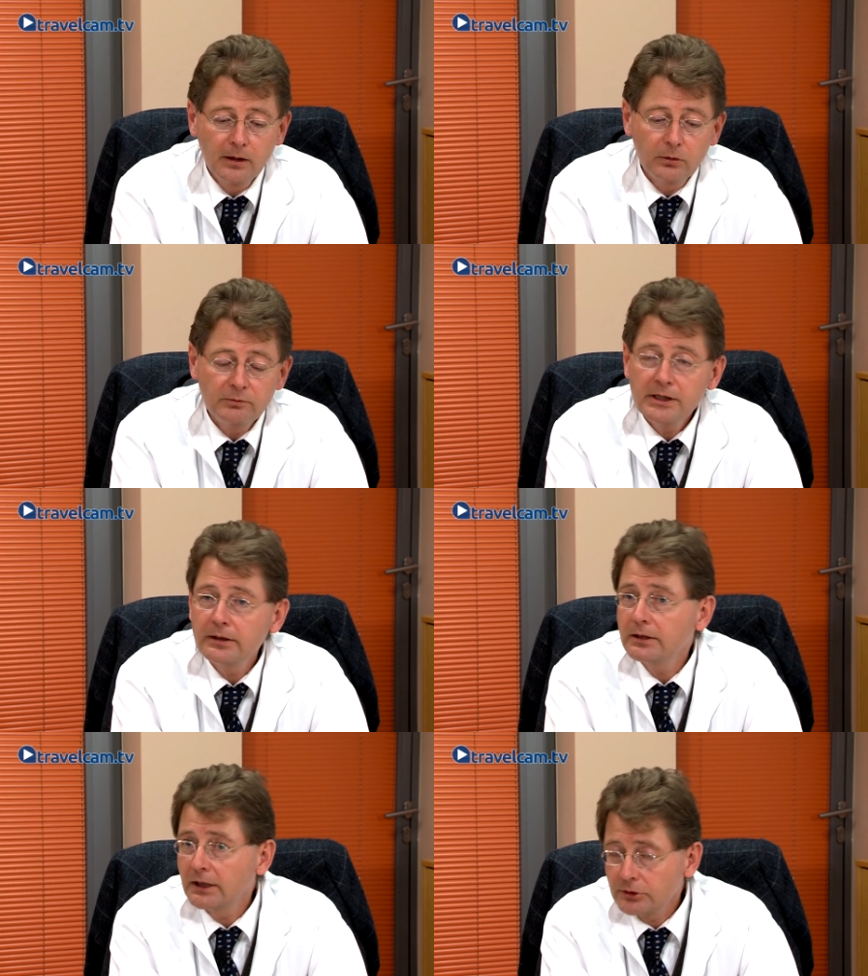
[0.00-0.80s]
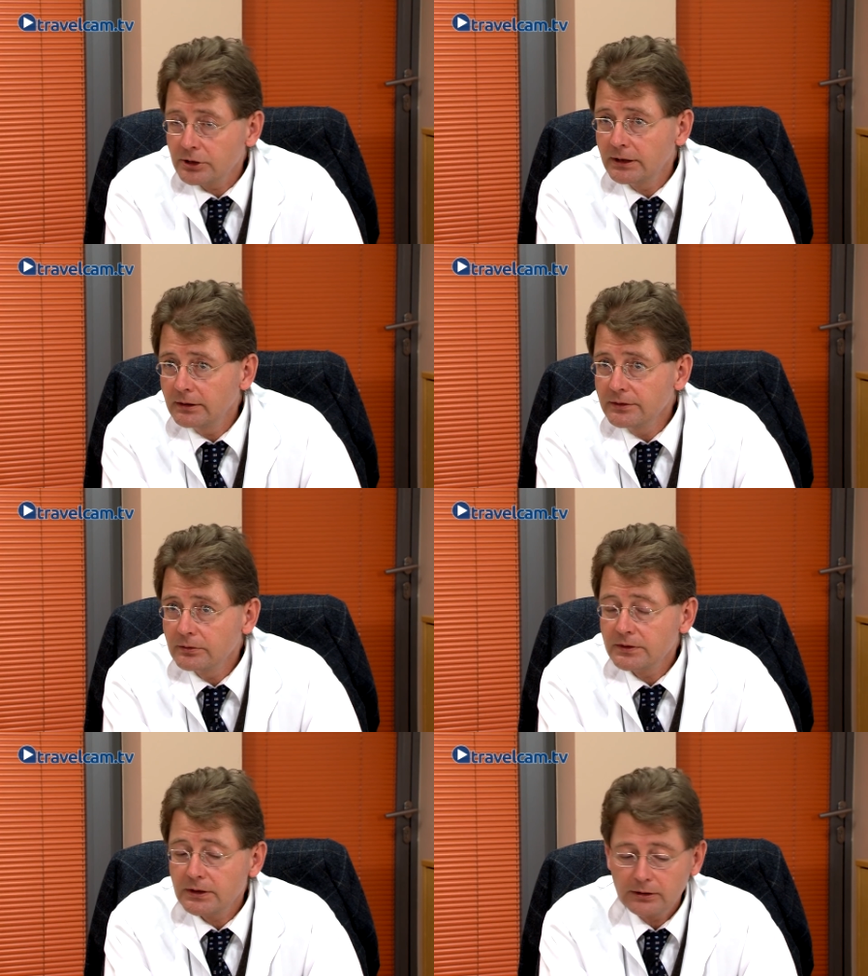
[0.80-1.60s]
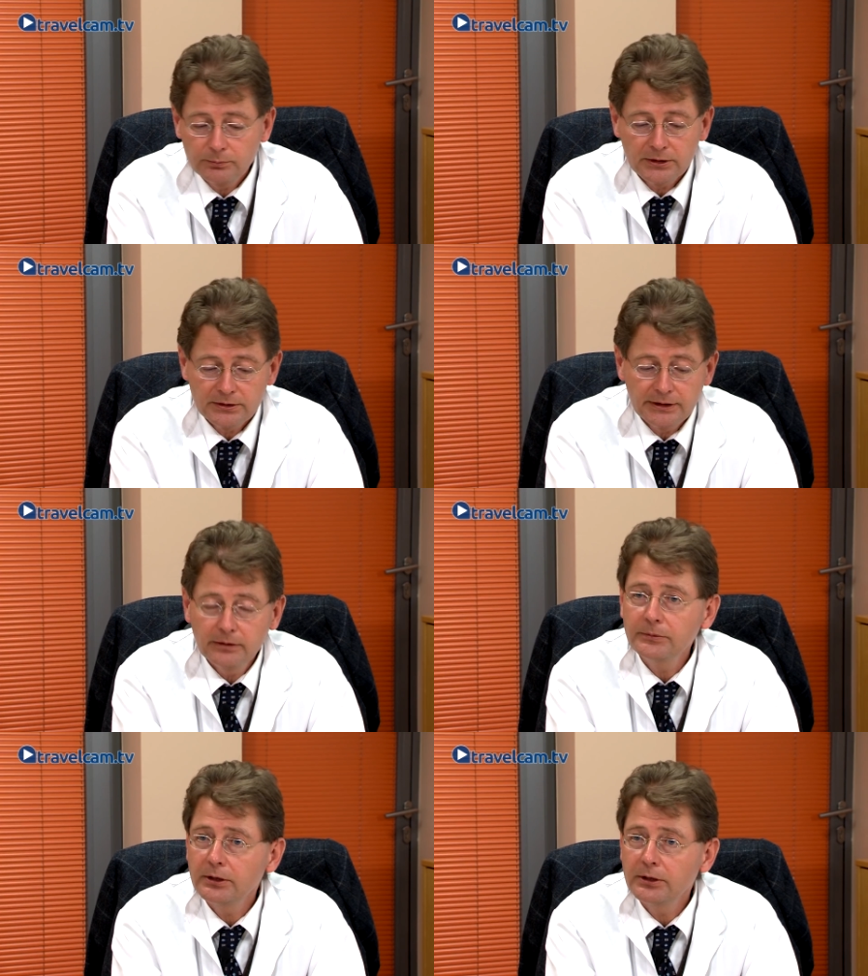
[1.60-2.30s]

Und wenn dann ein Land schnell ist und sagt, pass her,